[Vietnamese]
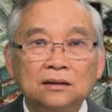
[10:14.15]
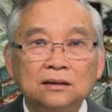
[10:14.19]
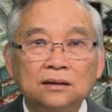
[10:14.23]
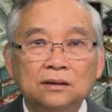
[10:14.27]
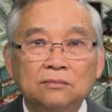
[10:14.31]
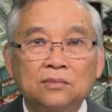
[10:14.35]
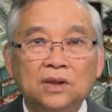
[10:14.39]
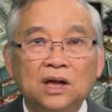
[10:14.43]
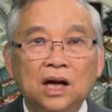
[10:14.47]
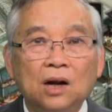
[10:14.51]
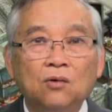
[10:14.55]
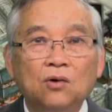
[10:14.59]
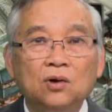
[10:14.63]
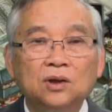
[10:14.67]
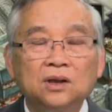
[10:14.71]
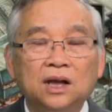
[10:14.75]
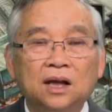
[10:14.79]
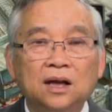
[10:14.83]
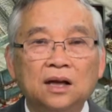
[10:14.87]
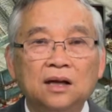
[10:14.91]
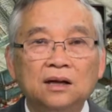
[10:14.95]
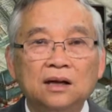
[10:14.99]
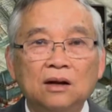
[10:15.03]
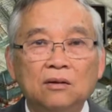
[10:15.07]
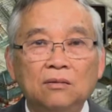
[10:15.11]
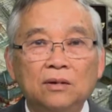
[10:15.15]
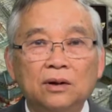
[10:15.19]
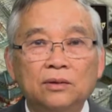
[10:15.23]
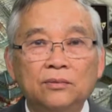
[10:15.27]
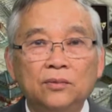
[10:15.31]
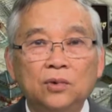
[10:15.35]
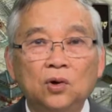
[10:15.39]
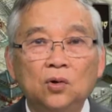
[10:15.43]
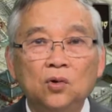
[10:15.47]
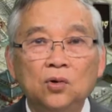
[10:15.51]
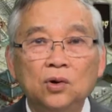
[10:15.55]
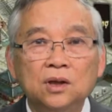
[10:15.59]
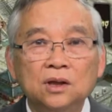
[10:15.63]
mình đâu có tiền đâu mà
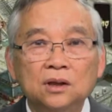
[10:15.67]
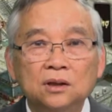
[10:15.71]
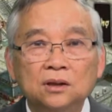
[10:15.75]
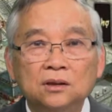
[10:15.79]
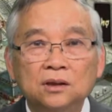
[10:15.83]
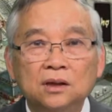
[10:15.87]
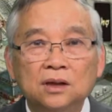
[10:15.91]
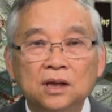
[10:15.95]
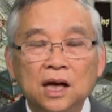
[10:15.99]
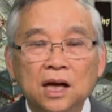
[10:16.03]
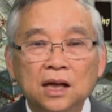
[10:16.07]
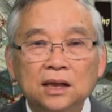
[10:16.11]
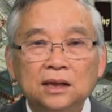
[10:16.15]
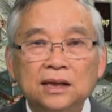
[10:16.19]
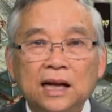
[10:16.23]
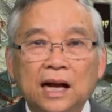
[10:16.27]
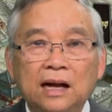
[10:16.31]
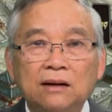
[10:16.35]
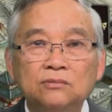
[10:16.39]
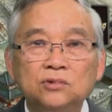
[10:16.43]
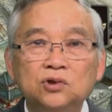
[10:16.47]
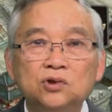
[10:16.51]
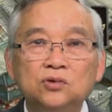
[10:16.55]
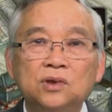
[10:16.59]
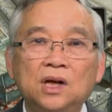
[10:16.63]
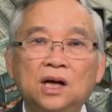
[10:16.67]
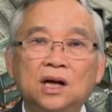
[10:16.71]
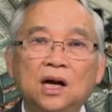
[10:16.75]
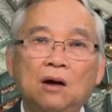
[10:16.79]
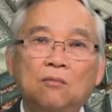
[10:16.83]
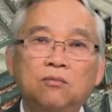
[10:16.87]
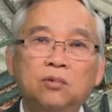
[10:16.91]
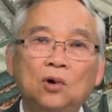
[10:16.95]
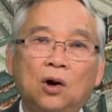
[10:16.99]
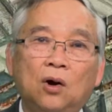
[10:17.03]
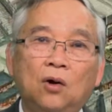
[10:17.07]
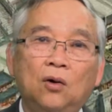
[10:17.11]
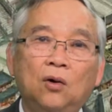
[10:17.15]
nuôi được hết cả một số dân
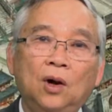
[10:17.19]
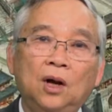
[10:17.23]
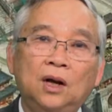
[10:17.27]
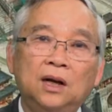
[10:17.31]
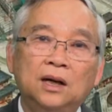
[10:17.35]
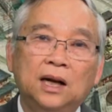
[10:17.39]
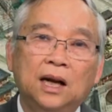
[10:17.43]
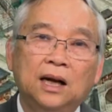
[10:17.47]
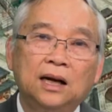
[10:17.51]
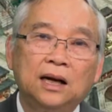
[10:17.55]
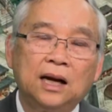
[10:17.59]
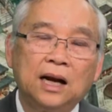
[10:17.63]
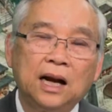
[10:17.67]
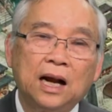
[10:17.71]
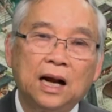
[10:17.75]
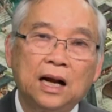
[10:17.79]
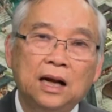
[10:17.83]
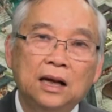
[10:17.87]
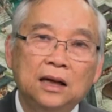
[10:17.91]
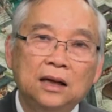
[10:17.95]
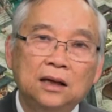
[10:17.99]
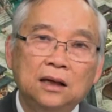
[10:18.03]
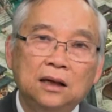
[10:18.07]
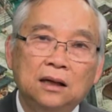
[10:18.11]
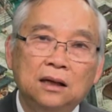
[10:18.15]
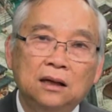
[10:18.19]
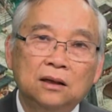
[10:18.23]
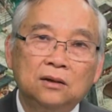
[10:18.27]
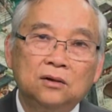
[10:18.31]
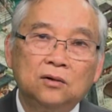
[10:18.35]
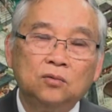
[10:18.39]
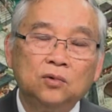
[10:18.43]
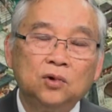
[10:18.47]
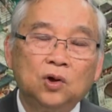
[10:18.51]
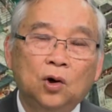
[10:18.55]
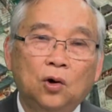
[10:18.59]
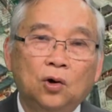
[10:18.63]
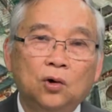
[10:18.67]
khổng lồ thành ra
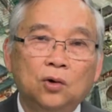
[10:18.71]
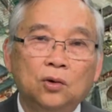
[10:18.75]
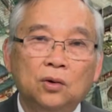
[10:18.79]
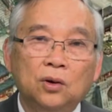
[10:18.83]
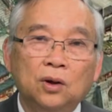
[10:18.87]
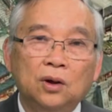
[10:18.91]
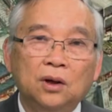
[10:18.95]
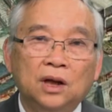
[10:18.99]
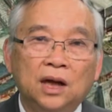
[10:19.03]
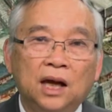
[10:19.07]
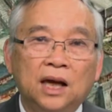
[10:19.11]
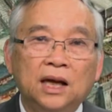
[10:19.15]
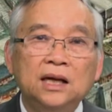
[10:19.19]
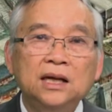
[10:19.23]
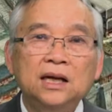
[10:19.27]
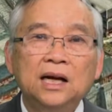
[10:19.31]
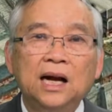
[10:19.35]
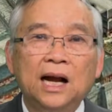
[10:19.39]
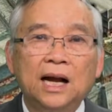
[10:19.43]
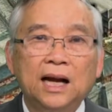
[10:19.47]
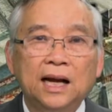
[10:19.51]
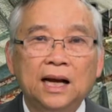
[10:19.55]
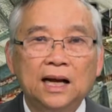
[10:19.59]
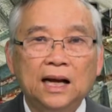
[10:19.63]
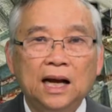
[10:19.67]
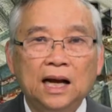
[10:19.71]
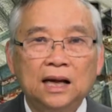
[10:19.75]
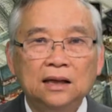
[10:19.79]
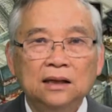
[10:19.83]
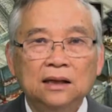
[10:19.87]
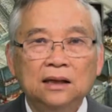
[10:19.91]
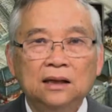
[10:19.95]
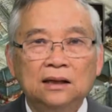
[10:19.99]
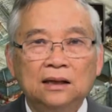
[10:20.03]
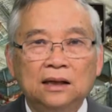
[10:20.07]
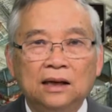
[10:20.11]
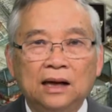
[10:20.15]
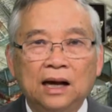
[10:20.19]
chúng tôi nghĩ ra cái cách
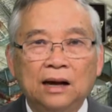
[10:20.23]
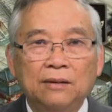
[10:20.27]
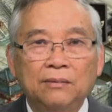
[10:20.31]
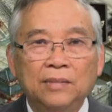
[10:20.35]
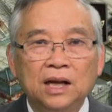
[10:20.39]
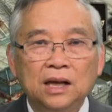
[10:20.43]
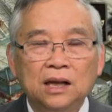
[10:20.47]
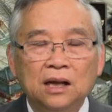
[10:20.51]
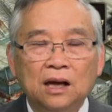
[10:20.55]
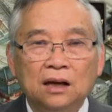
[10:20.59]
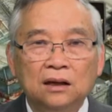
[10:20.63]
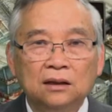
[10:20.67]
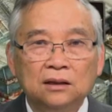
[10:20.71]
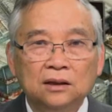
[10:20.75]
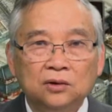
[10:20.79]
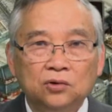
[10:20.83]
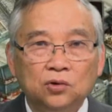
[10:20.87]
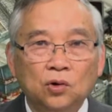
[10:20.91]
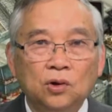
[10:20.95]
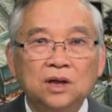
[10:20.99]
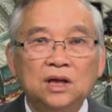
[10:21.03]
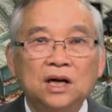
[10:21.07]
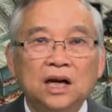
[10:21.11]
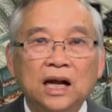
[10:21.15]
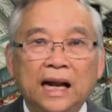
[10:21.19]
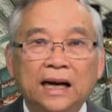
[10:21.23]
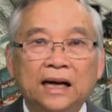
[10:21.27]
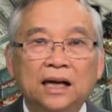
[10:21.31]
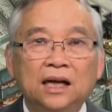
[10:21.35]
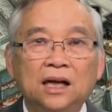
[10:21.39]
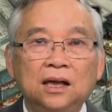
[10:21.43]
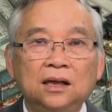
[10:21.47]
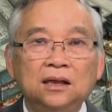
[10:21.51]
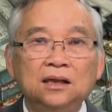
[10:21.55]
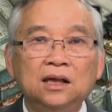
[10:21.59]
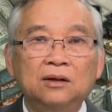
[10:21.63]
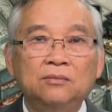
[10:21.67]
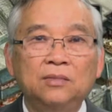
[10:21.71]
là bây giờ tuân hành
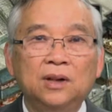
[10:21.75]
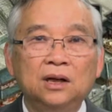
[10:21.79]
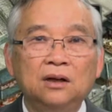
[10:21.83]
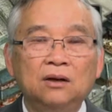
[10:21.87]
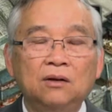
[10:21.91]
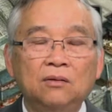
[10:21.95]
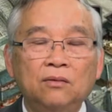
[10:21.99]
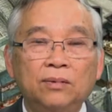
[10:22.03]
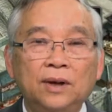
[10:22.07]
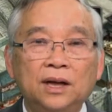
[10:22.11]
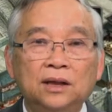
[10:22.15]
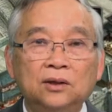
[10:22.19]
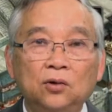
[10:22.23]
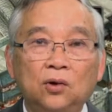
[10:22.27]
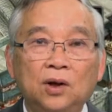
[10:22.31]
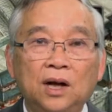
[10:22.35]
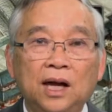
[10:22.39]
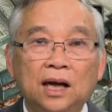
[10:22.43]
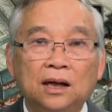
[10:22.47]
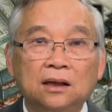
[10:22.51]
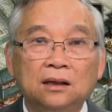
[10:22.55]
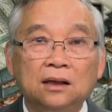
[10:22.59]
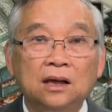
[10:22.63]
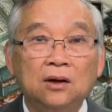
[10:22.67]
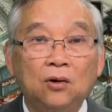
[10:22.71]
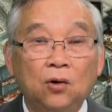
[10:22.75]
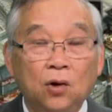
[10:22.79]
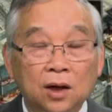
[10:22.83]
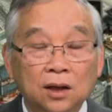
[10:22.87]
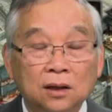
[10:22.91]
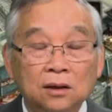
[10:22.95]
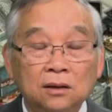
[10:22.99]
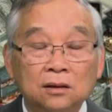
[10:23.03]
lệnh thì mình cũng phải tuân hành cái luật